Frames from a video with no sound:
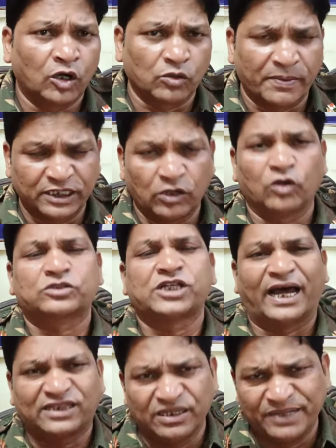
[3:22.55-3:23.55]
और वो बने और
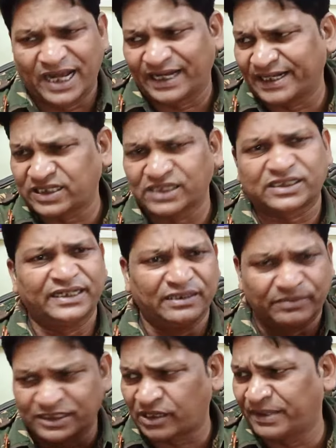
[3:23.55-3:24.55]
चाथी भी आर एस
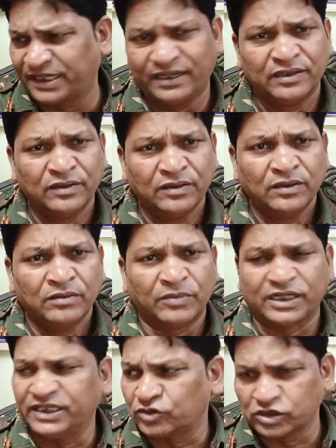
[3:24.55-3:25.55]
के इनमें से बने
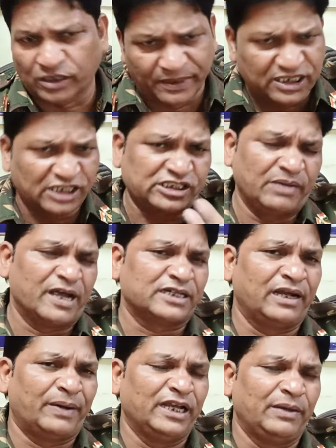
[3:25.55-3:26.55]
मगर ये तो ज़बरदस्ती
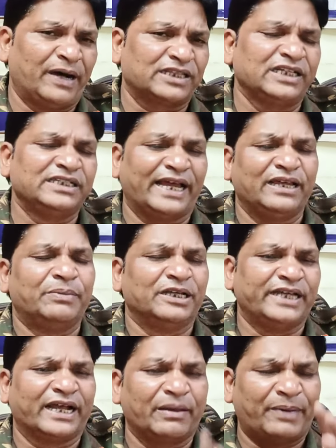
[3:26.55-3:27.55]
बैठने वाली बात है यही
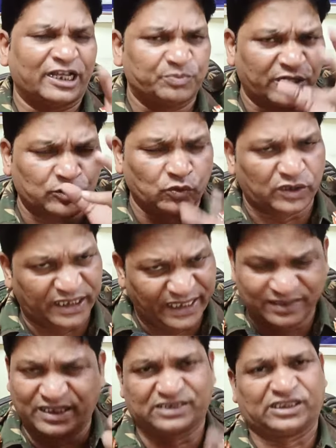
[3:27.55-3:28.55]
वजह है कि भाजपा टूट
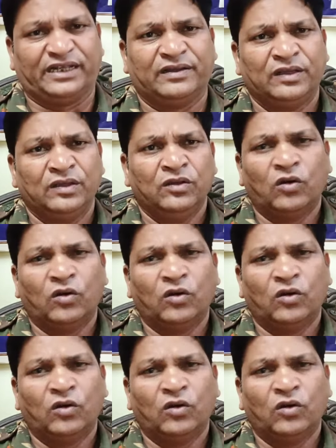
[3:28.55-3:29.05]
रही है अंदर से